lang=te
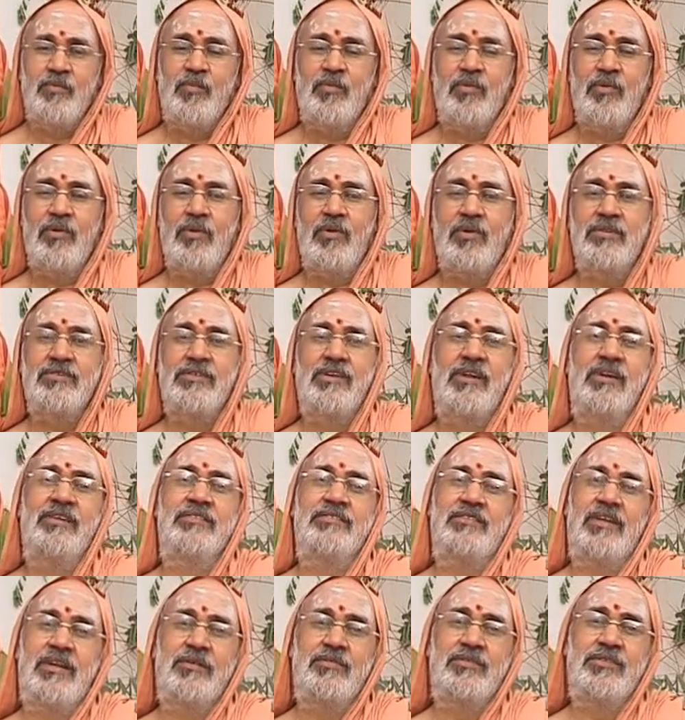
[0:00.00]
మూడు
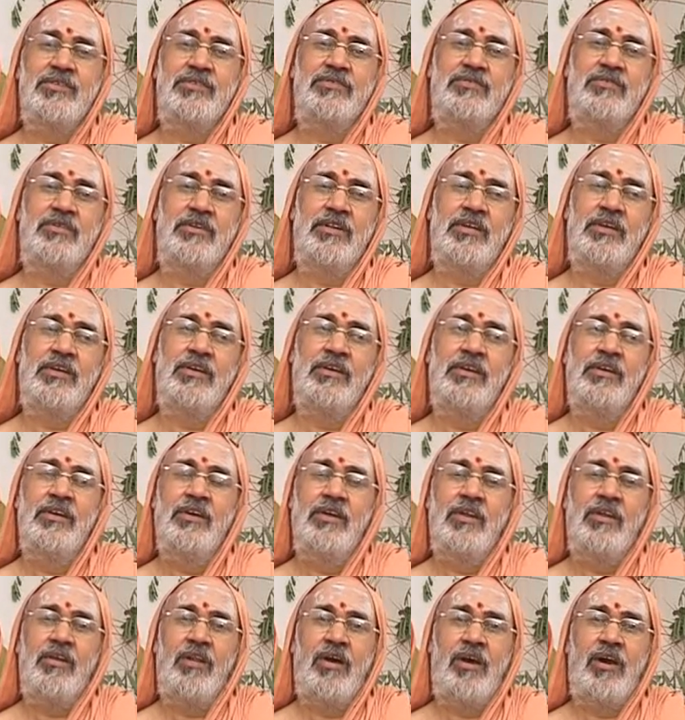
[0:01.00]
రోజులను సెలవు తీసుకొని
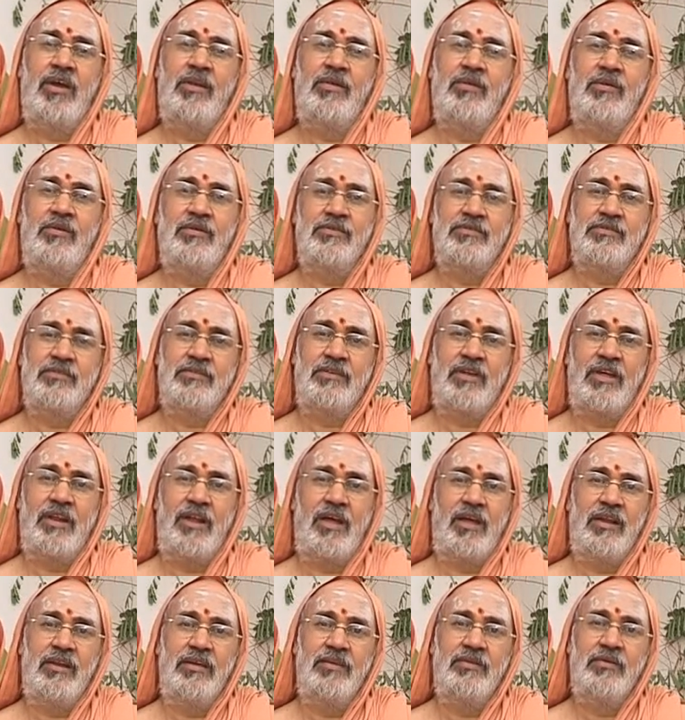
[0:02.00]
నాలుగు రోజు కూడా
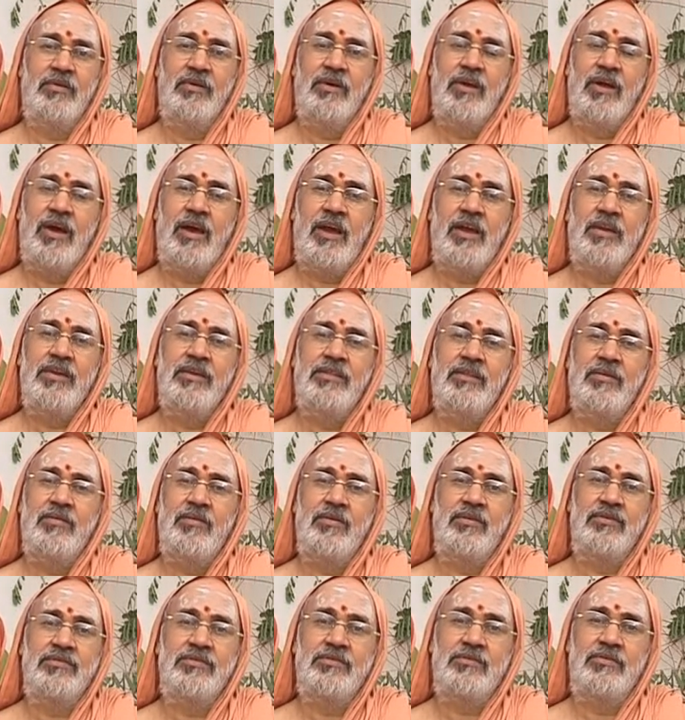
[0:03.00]
రాలేదు ఐదవ
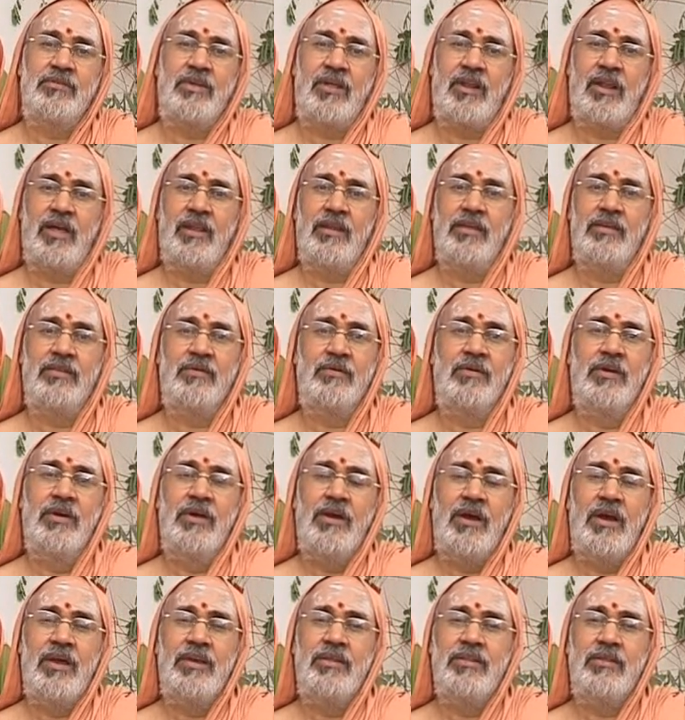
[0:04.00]
రోజు కూడా రాలేదు
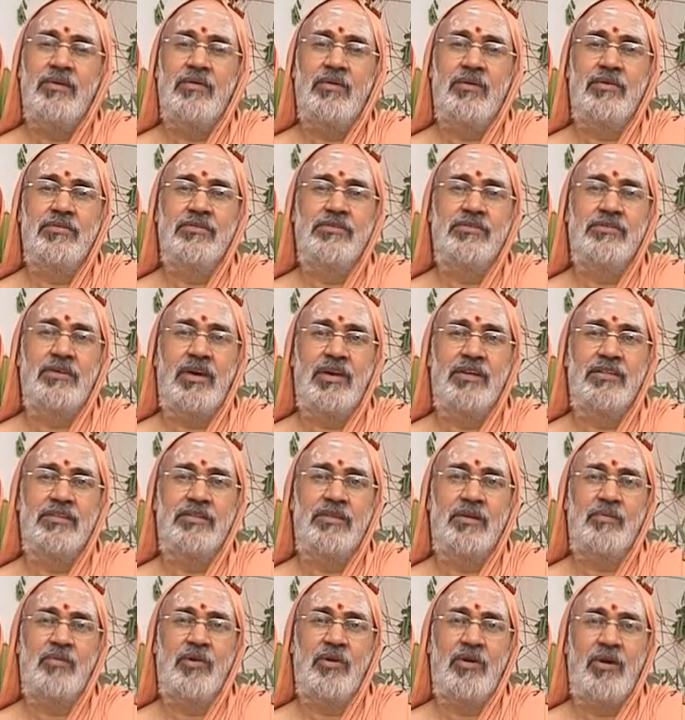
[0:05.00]
ఐదవ రోజు
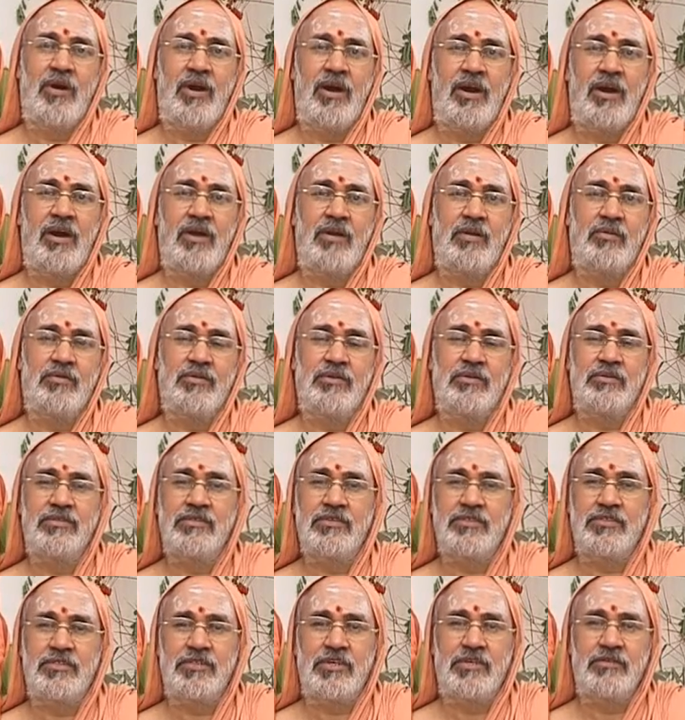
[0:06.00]
సాయంత్రము ఆరవ రోజు
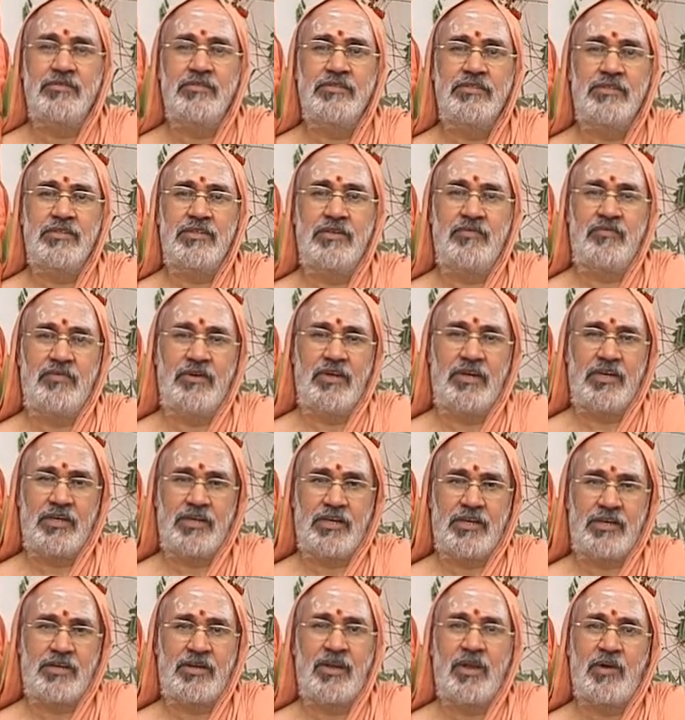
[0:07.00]
వచ్చాడు ఇక
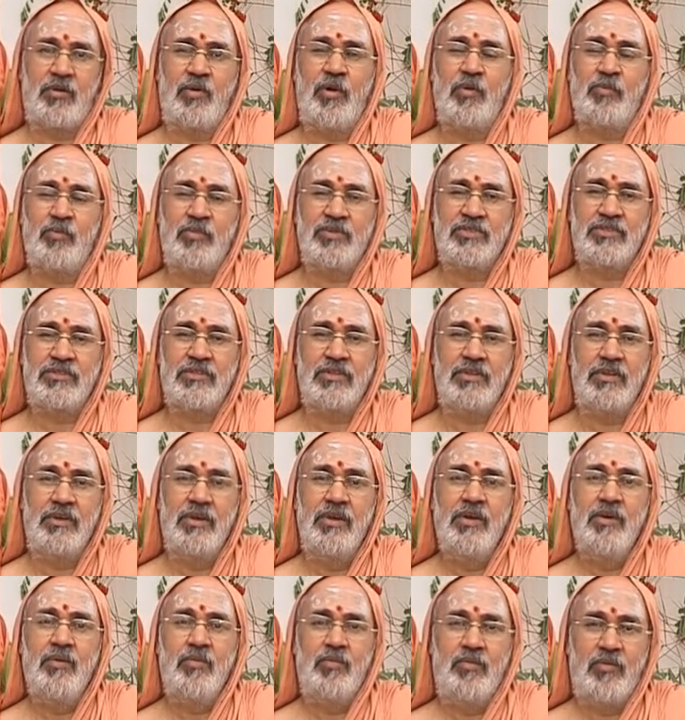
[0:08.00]
వీళ్ళకి ఎట్లా కోపం వస్తుంది
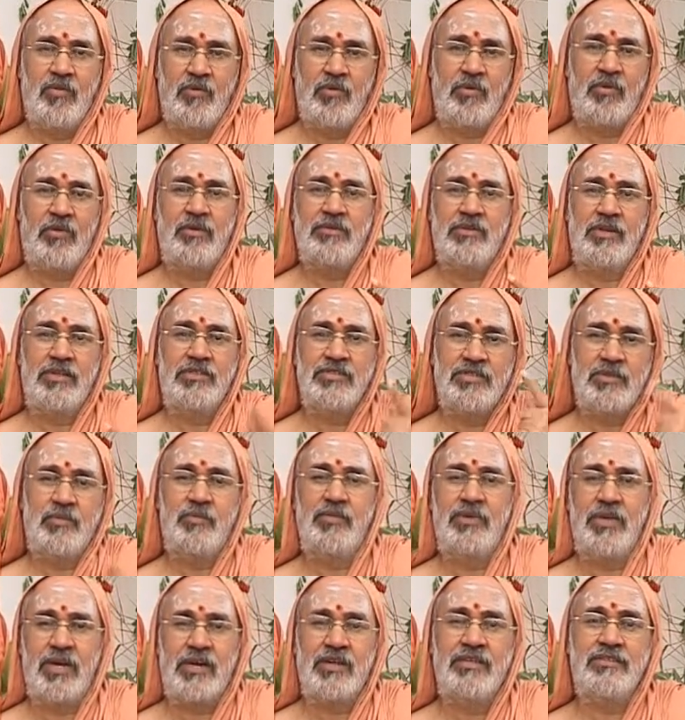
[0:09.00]
మూడు రోజులని
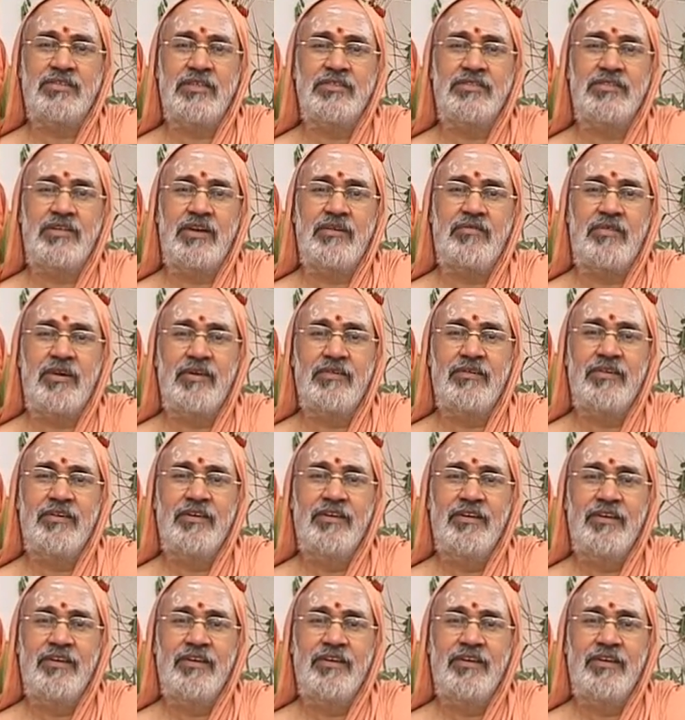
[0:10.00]
చెప్పి ఎక్కడ చచ్చాడు వాడు